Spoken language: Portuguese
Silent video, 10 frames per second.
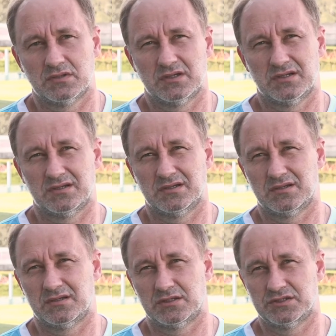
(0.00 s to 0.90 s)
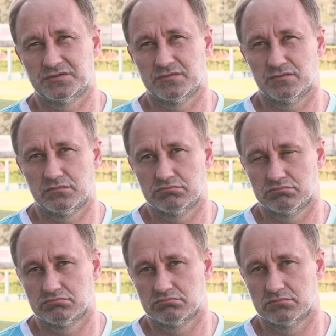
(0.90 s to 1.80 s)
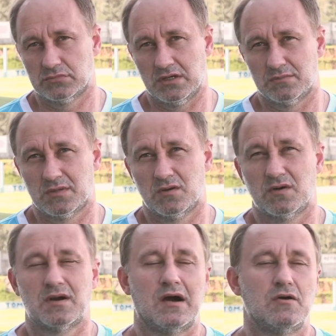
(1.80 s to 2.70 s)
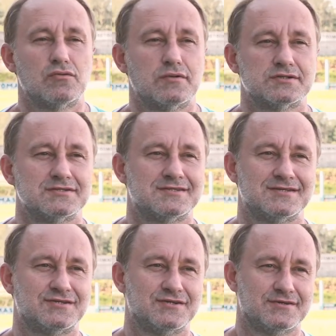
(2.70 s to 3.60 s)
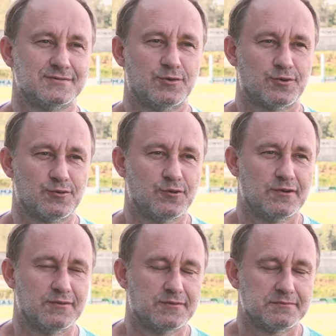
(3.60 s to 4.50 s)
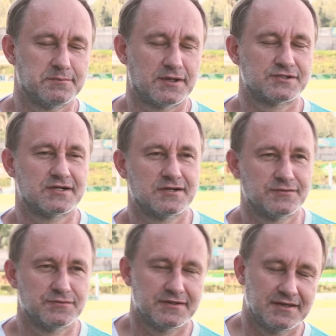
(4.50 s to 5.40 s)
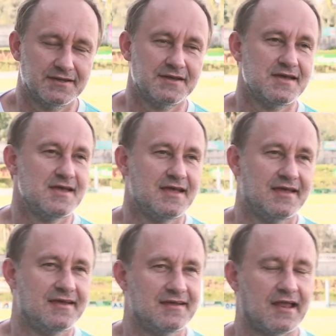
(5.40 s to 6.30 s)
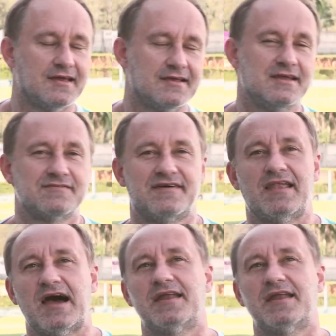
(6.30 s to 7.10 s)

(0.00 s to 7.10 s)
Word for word: É, a gente quando ama algo, a gente sente orgulho, paixão e, e alegria em falar,